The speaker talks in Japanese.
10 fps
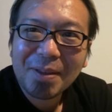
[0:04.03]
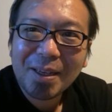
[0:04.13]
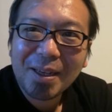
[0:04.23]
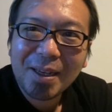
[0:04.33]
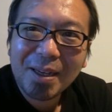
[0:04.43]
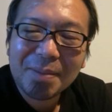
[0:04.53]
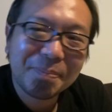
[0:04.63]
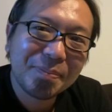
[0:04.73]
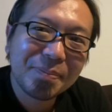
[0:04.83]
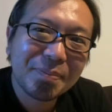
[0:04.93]

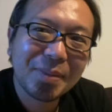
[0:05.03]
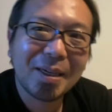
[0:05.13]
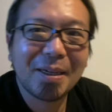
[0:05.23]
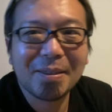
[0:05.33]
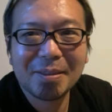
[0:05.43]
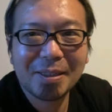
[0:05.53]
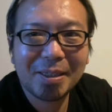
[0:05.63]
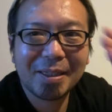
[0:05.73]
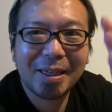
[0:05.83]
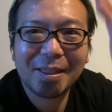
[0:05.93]
で、まあ、月に
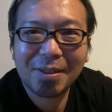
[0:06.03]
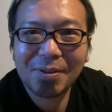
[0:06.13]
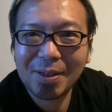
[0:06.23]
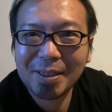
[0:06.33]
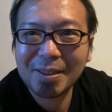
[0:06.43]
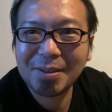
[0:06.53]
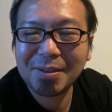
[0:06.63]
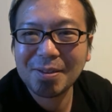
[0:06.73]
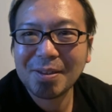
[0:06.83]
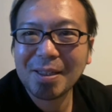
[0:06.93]
1回やってるトレーニング
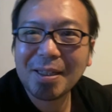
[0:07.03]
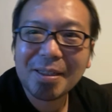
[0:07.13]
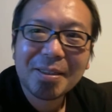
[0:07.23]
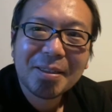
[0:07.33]
でね。